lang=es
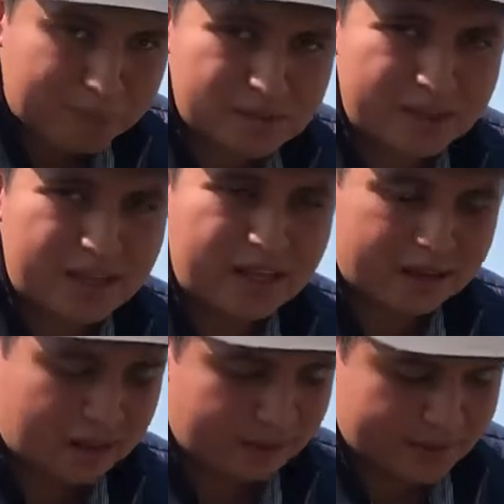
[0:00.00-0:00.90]
pues viene
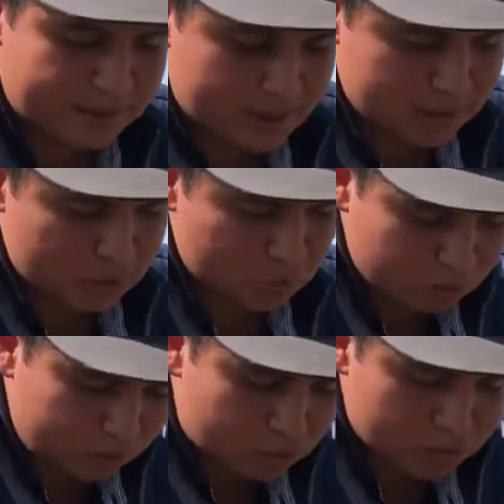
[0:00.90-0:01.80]
a base de ácidos
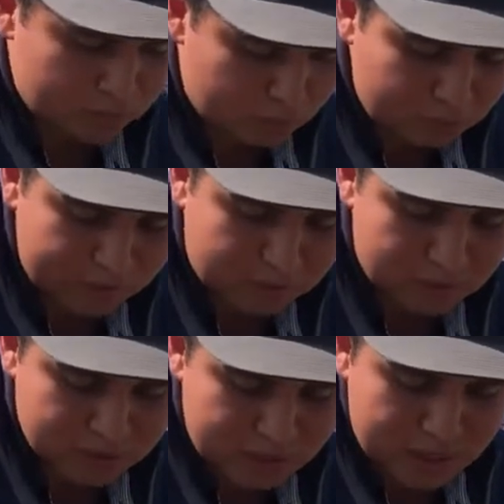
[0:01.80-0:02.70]
húmicos y
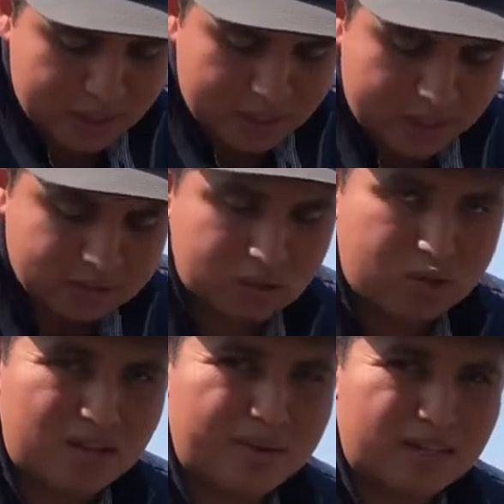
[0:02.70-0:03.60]
fúrbicos, eso
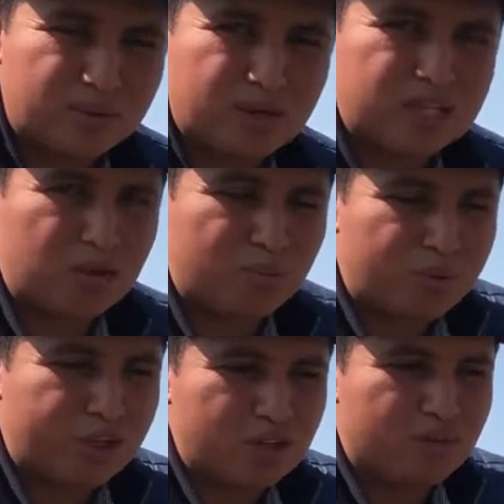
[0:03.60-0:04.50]
ayuda a metabolizar un
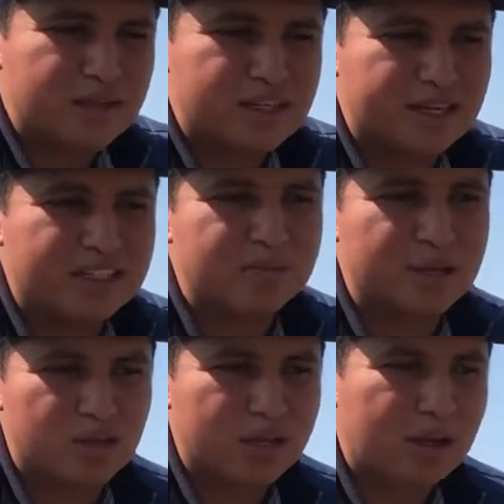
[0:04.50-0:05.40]
poquito más el
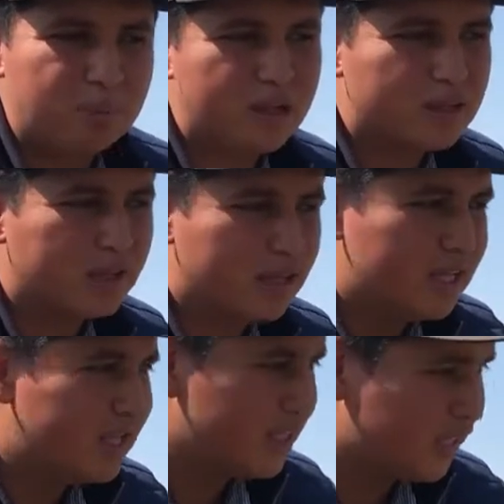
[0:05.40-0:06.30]
crecimiento de la planta
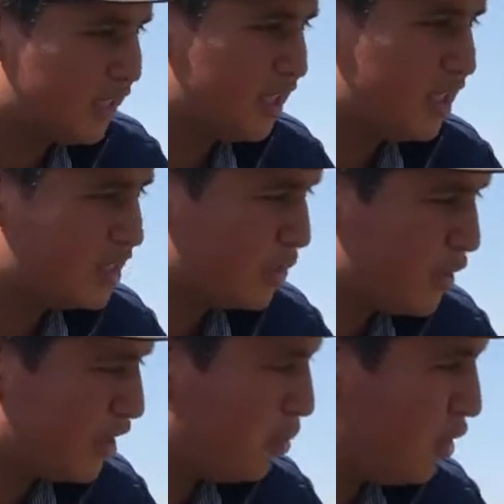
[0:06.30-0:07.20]
y tener este buen
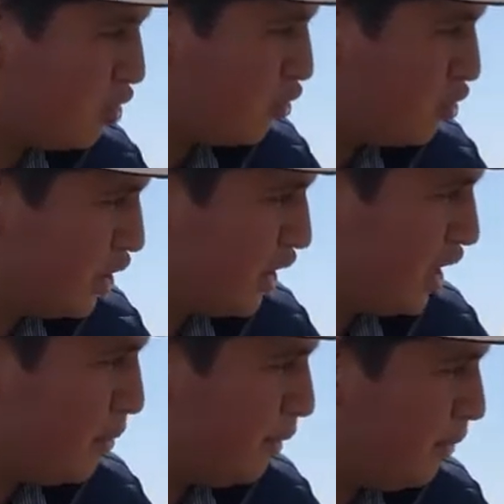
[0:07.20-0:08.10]
tamaño
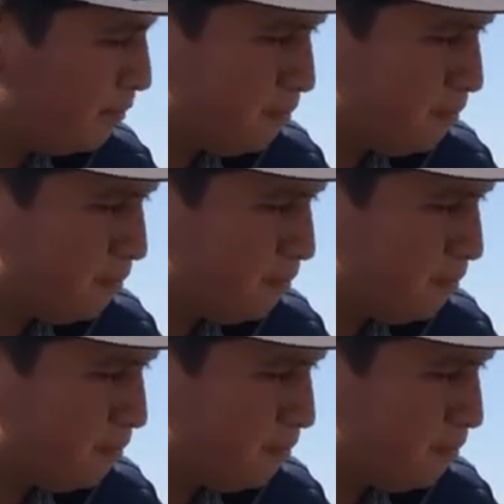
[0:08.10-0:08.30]
considerable